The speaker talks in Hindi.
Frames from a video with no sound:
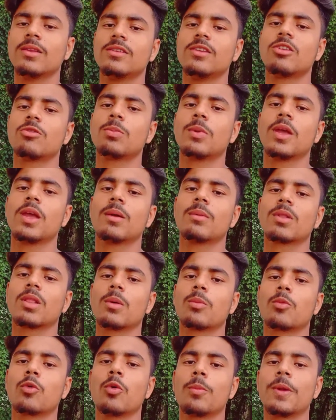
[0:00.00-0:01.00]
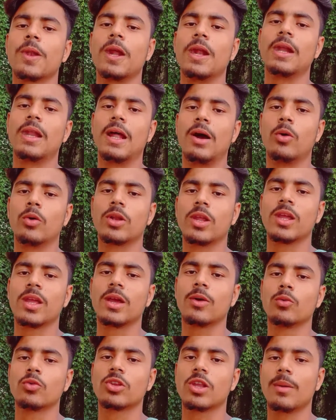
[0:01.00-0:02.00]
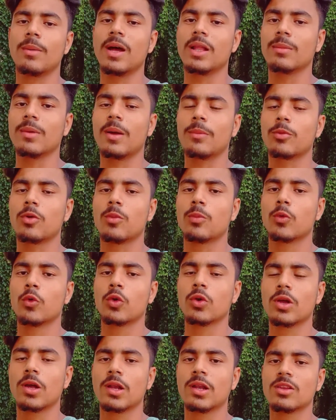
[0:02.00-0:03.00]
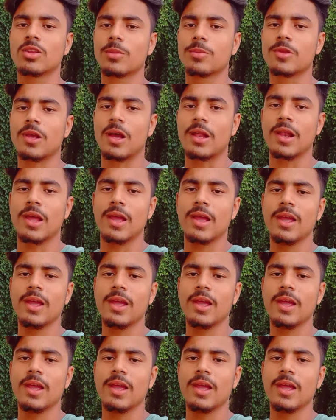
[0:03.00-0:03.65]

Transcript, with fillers: जिसपे मतलब कॉपी ना हो ठीक है उसके बाद में आपको अपलोड करने जब जाना